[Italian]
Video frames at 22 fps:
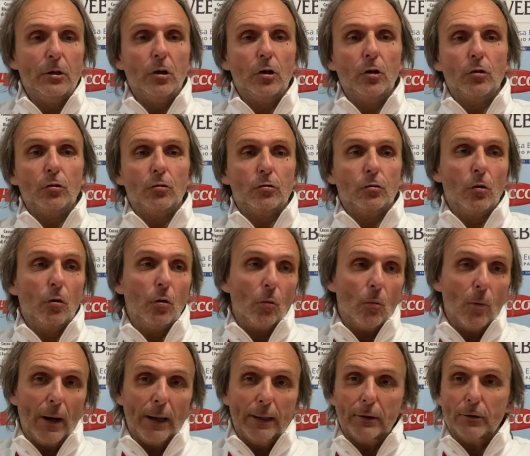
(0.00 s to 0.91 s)
so
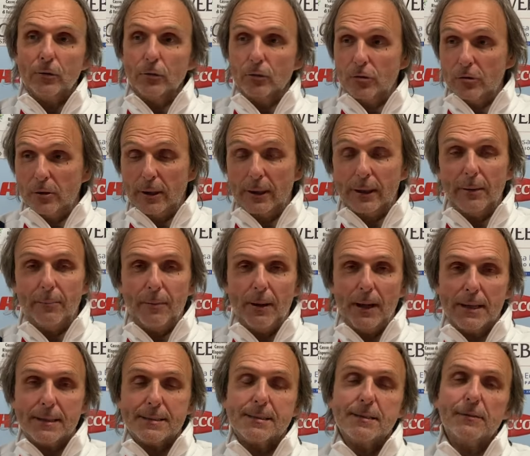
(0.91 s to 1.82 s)
quanto certe
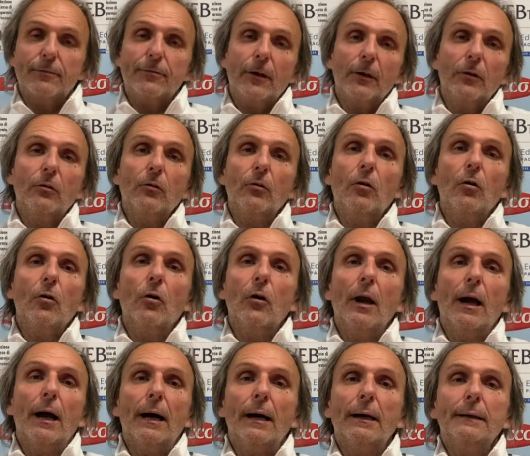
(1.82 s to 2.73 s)
piazze fanno
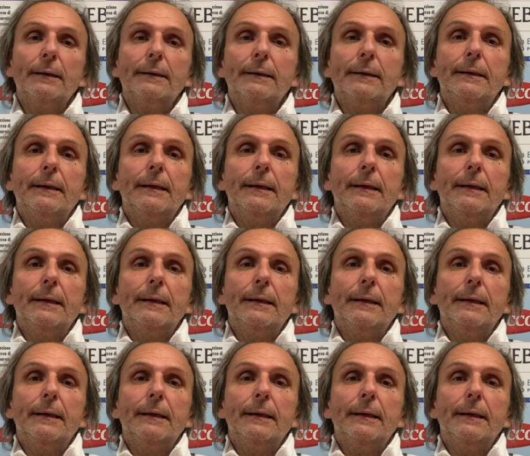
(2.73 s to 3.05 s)
gola